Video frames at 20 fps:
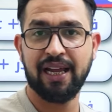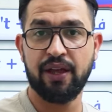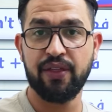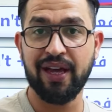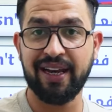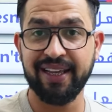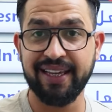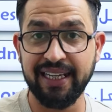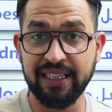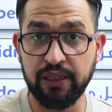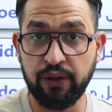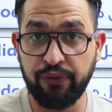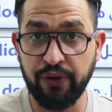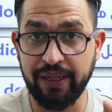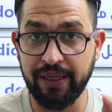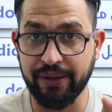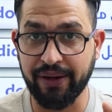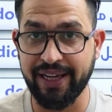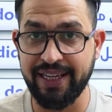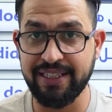اذا لقيت
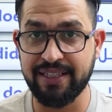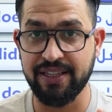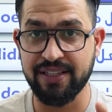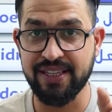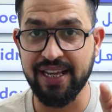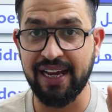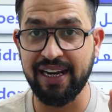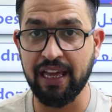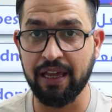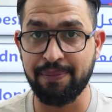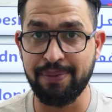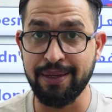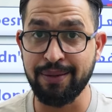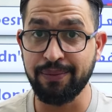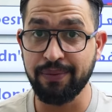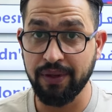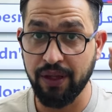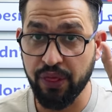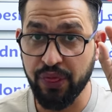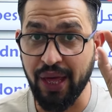الفعل الرئيسي سالك
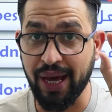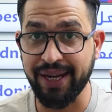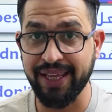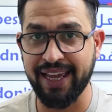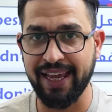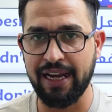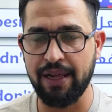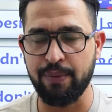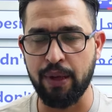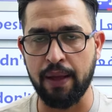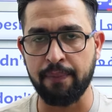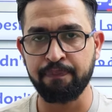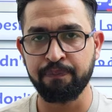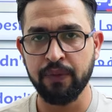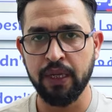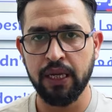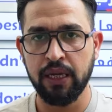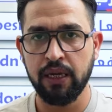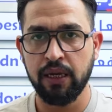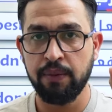بثاني كلمه
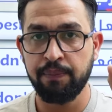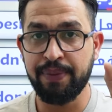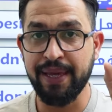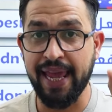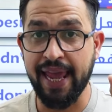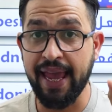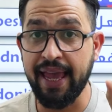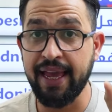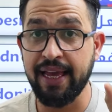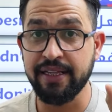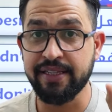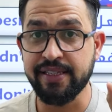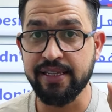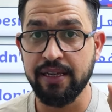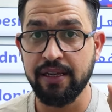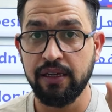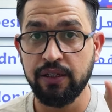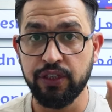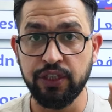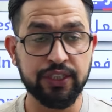بي اس
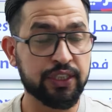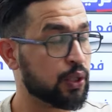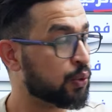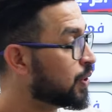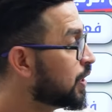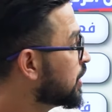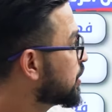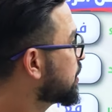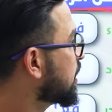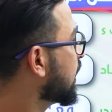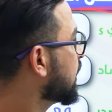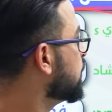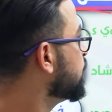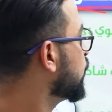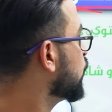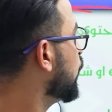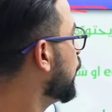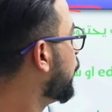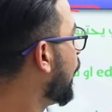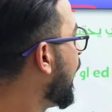شو تسوي استخدم
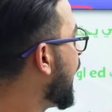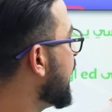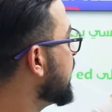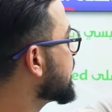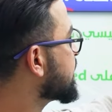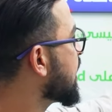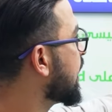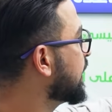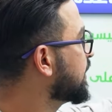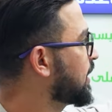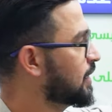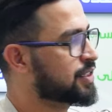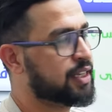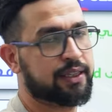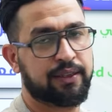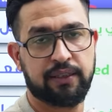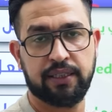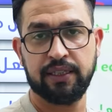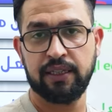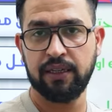نقول فاعل زائد
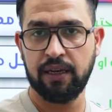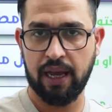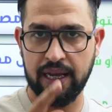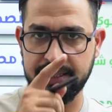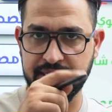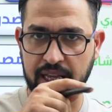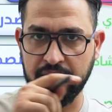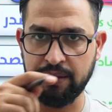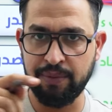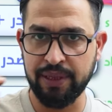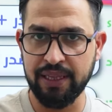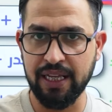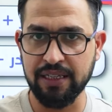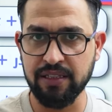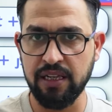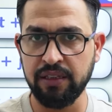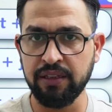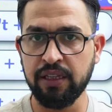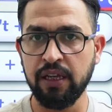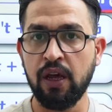دازنت استخدم
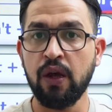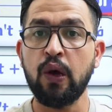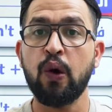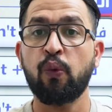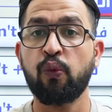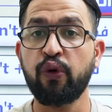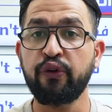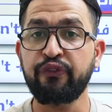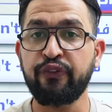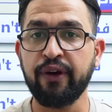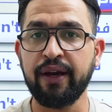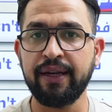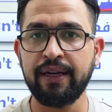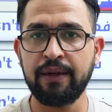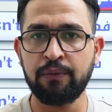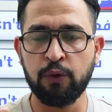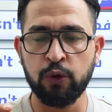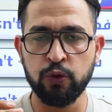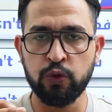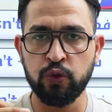الدازنت والفعل
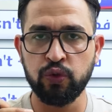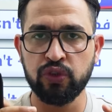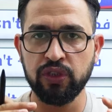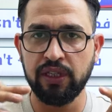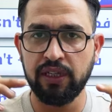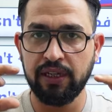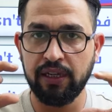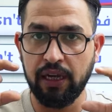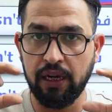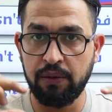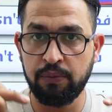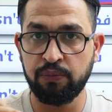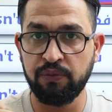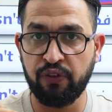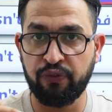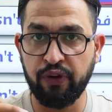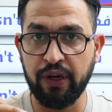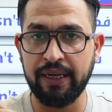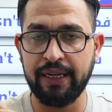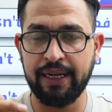الموجود
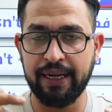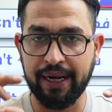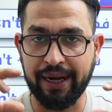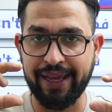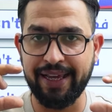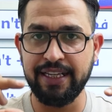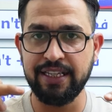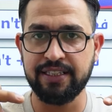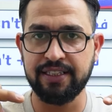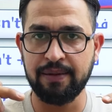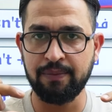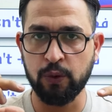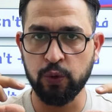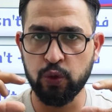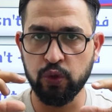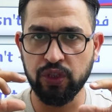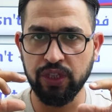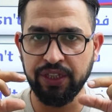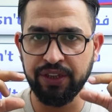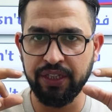الفعل الرئيسي
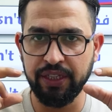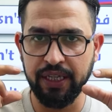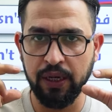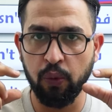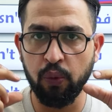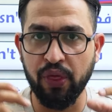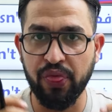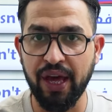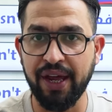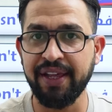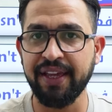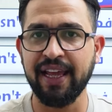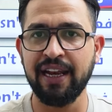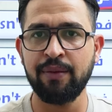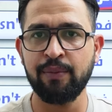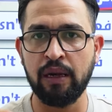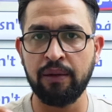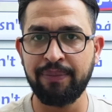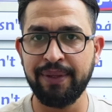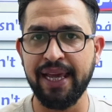الموجود عندي هو ثاني
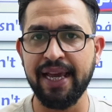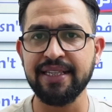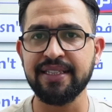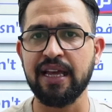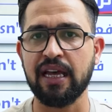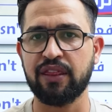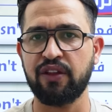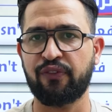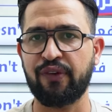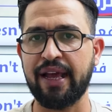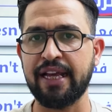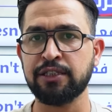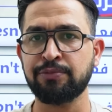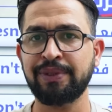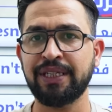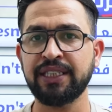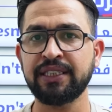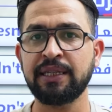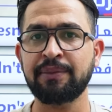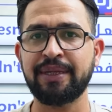كلمه البي اس احذف الاس
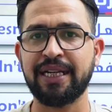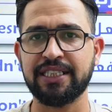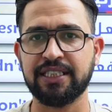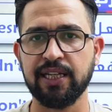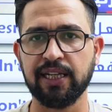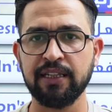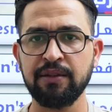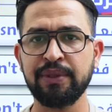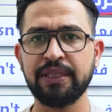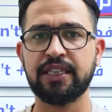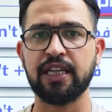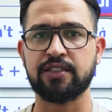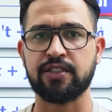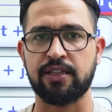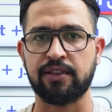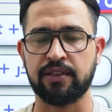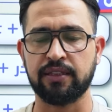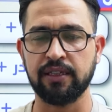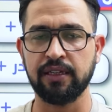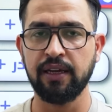من عنده من استخدم
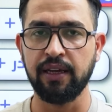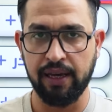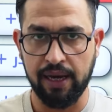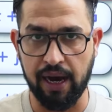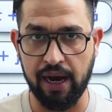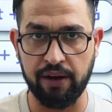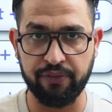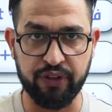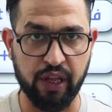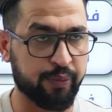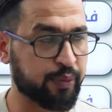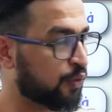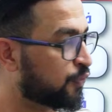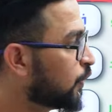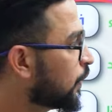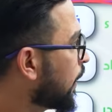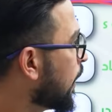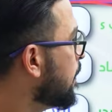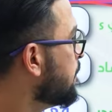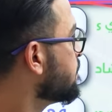الدازنت ها فهمت
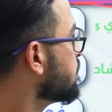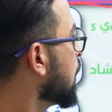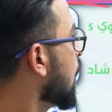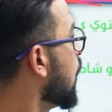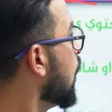الفكره؟